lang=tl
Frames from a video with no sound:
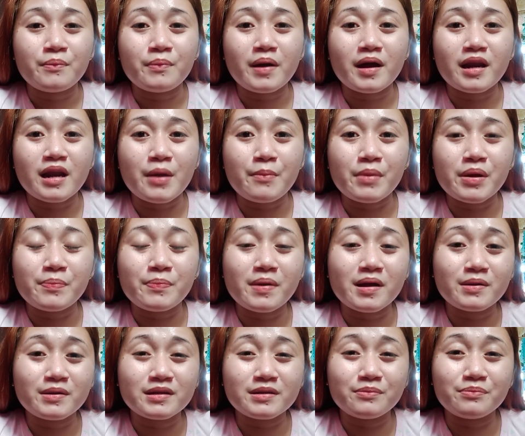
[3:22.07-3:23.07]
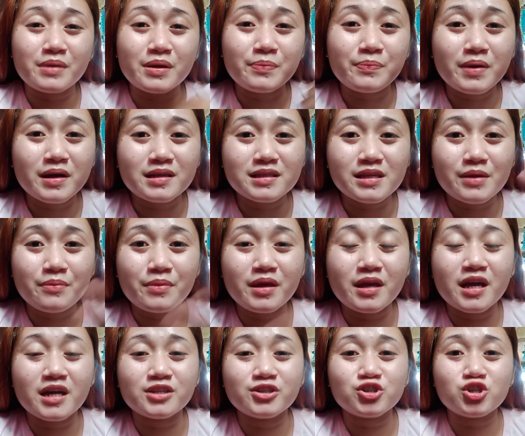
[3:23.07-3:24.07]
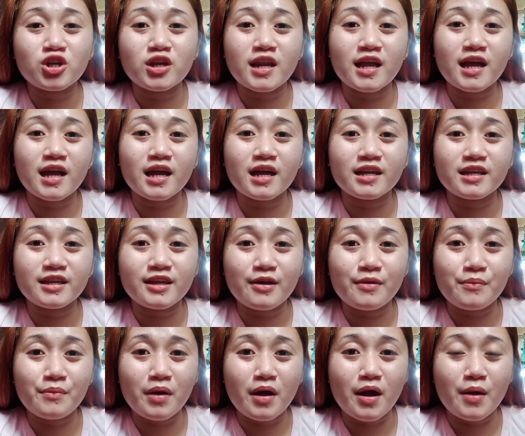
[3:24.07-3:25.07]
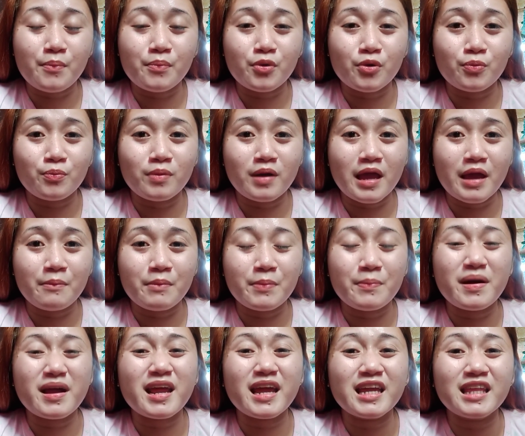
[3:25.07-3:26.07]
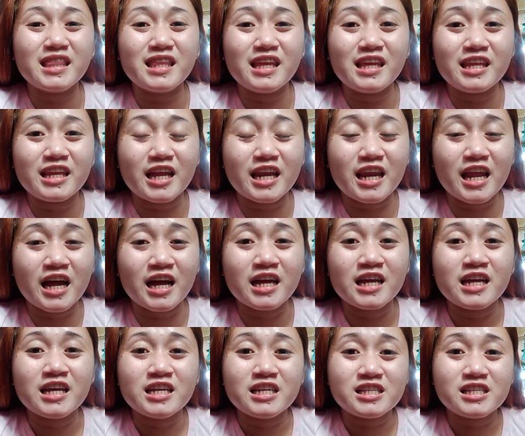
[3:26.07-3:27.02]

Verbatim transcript: para may pag may pagsabihan siya ng kanyang mga problema para hindi niya lang